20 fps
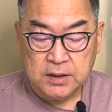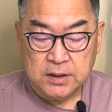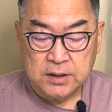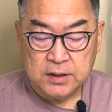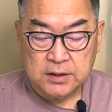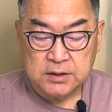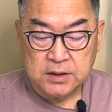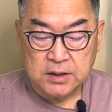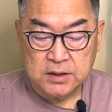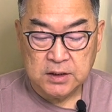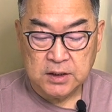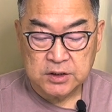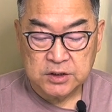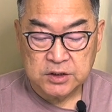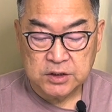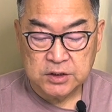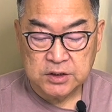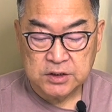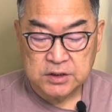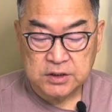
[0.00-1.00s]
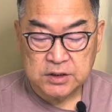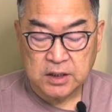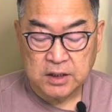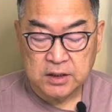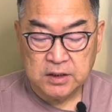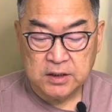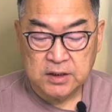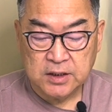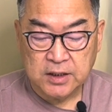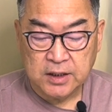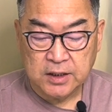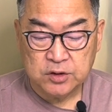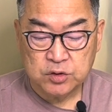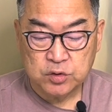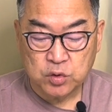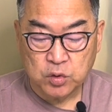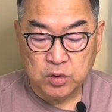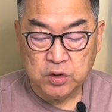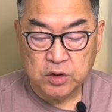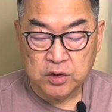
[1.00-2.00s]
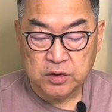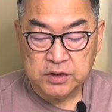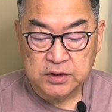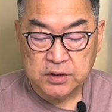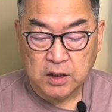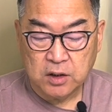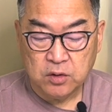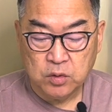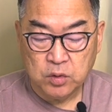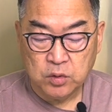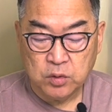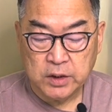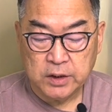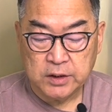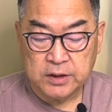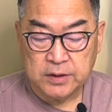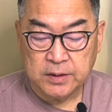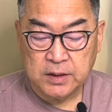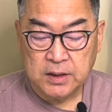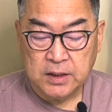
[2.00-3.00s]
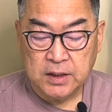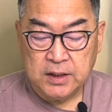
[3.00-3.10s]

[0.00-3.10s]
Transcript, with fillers: 这也是神给所有教会里